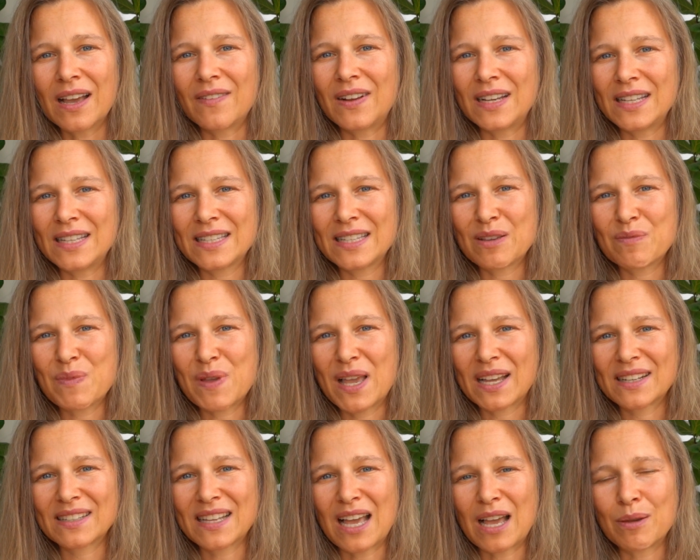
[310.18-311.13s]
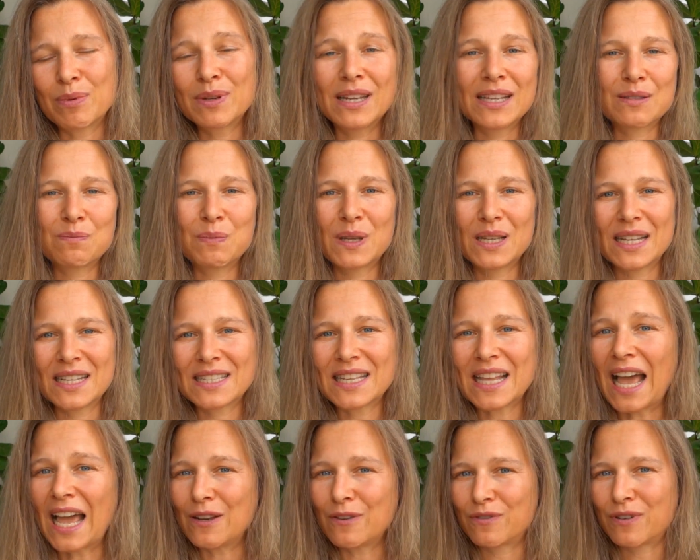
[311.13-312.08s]
weil ich gemerkt habe, dass mir das
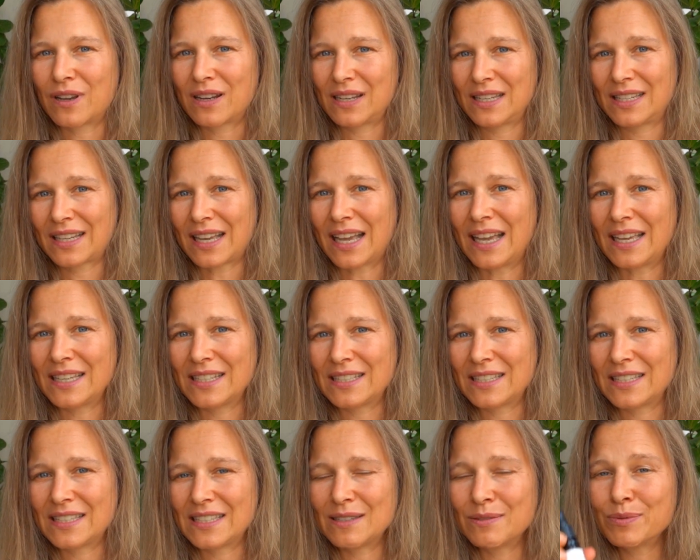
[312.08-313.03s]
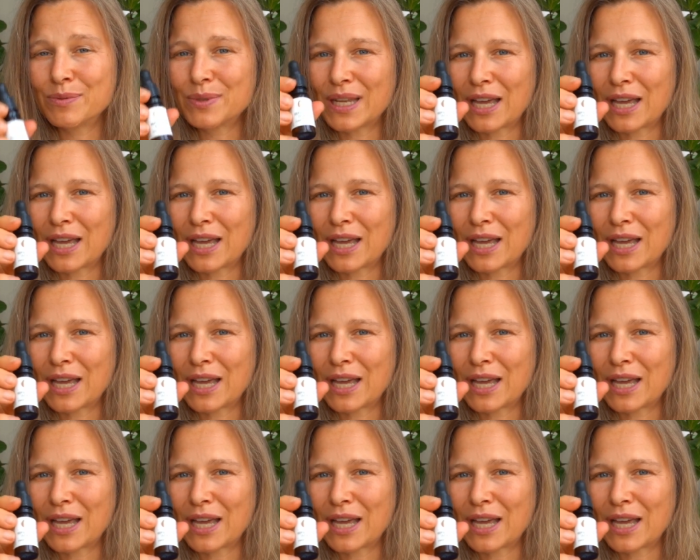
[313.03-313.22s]
einfach nicht reicht. Ich nehme